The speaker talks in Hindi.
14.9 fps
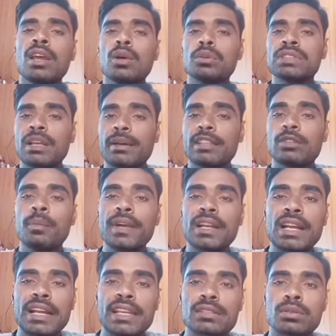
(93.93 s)
उसके बाद होपर
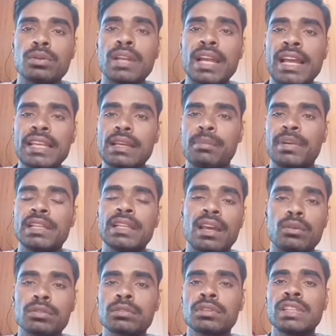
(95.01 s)
का गेट खुला है या बंद है
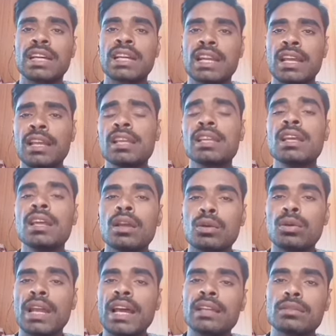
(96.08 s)
उसको देखना है
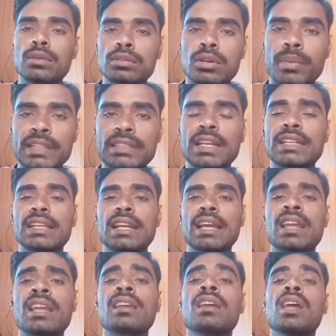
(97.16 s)
खुला है तो उसको बंद कर देना
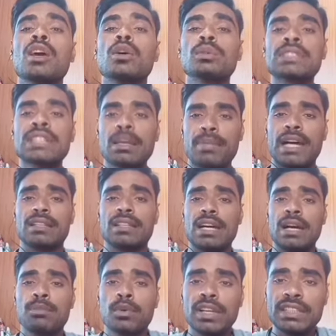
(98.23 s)
है उसके बाद
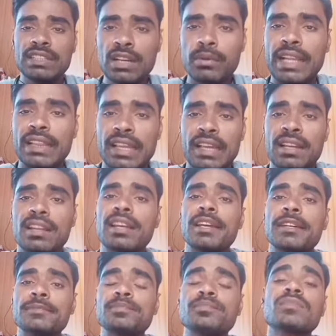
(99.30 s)
आपको इंजन ऑयल देखना
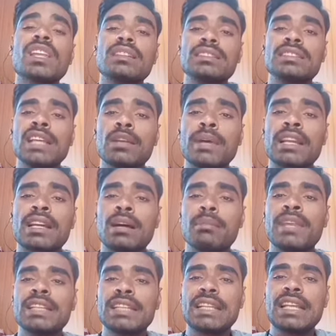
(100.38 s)
है इंजन ऑयल कम
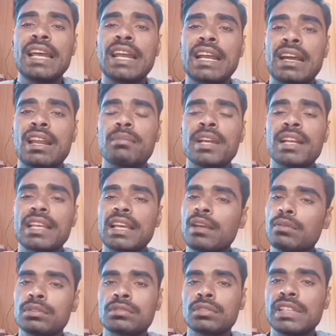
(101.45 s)
है ज़्यादा है ख़राब है क्या
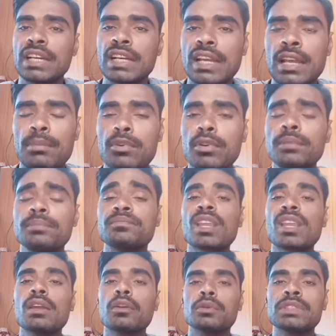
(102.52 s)
है उसको देखना है आपको
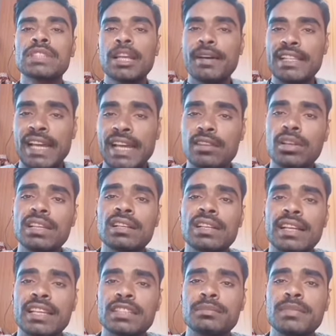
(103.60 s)
उसके बाद हाइड्रोलिक
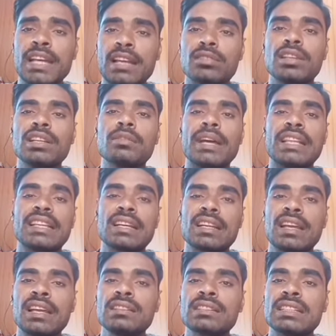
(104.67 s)
के गेज में हाइड्रोलिक ऑयल
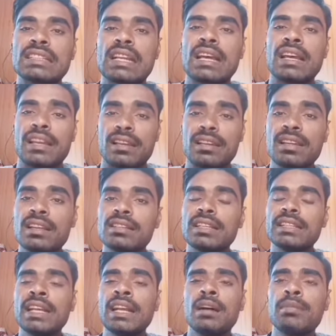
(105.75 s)
देखना है कितना है
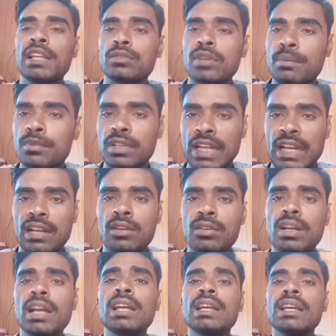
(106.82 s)
यदि कम है तो आपको डालना
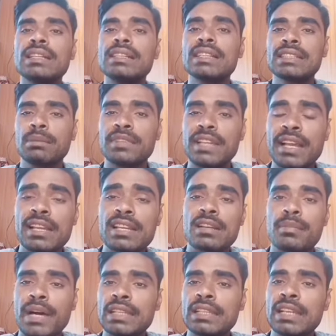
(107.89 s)
होगा ये सब देखने के
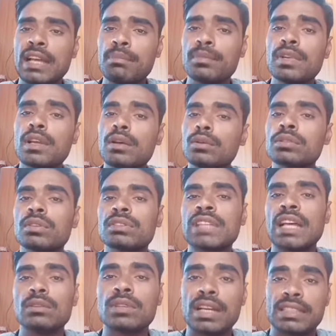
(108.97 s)
बाद ही आप उसको
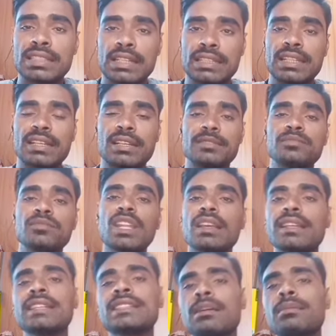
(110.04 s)
चालू कर सकते हैं
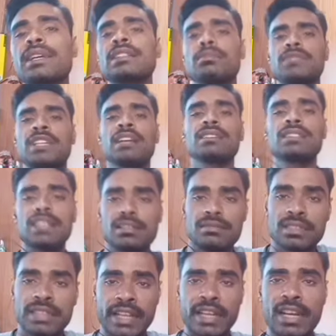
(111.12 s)
ये सब एकदम तो ध्यान से
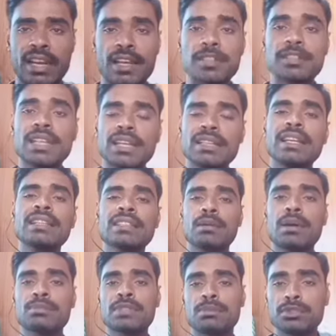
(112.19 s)
देखना है यही सब
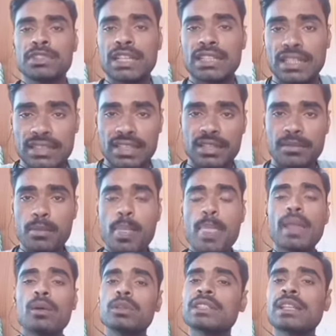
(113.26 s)
आपसे पूछा जाता है
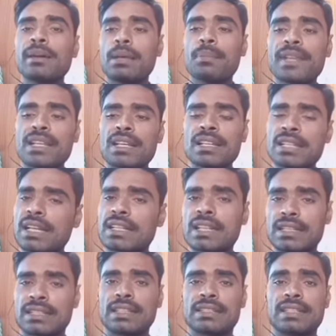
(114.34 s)
उसके बाद आप स्टार्ट
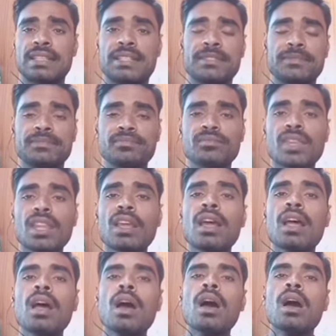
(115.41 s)
कर सकते हैं
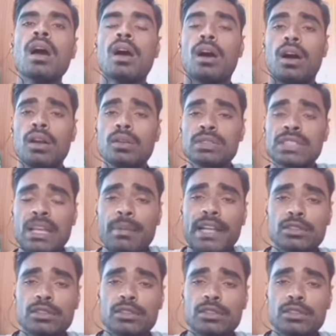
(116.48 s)
और उसके बाद